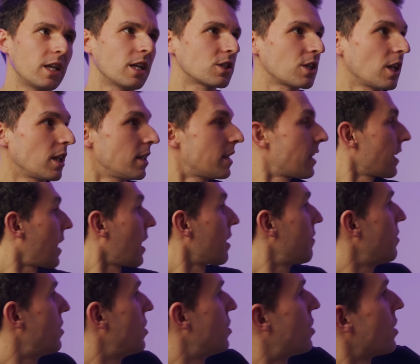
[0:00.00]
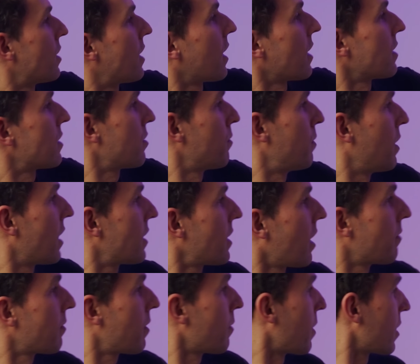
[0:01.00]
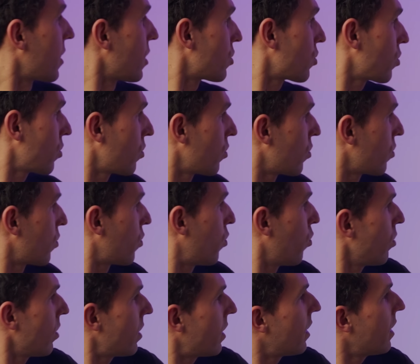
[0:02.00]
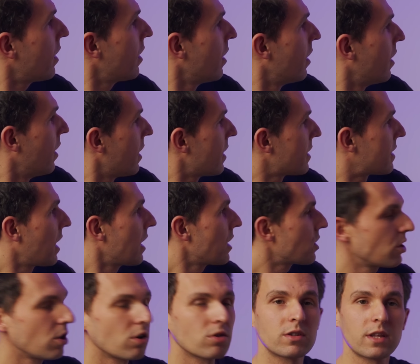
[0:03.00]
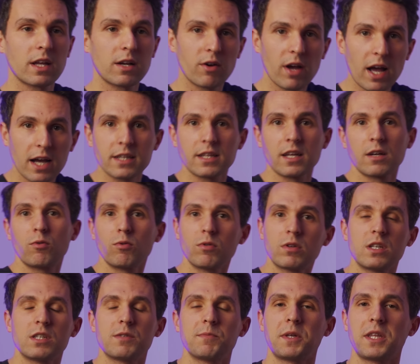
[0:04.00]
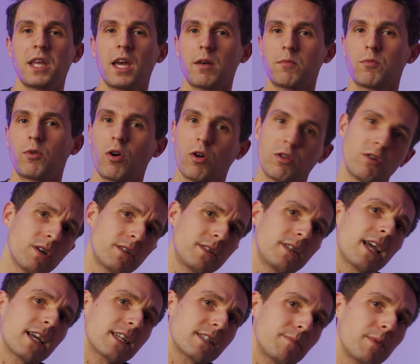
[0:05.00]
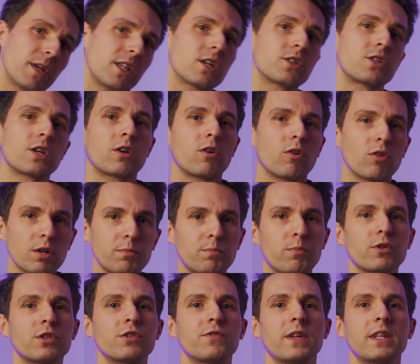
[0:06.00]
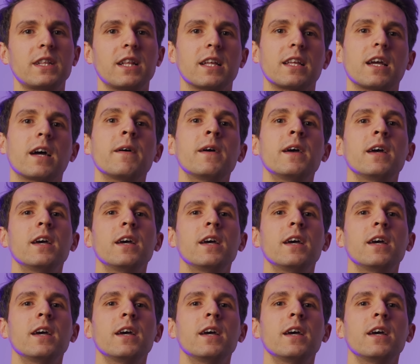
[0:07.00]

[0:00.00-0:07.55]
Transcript: jeżeli, tak jak widzicie, teraz sobie latają tam jakieś kulki i zależnie od tego, jak te kulki zmieniają kolor, tak zmienia się kolor podświetlenia.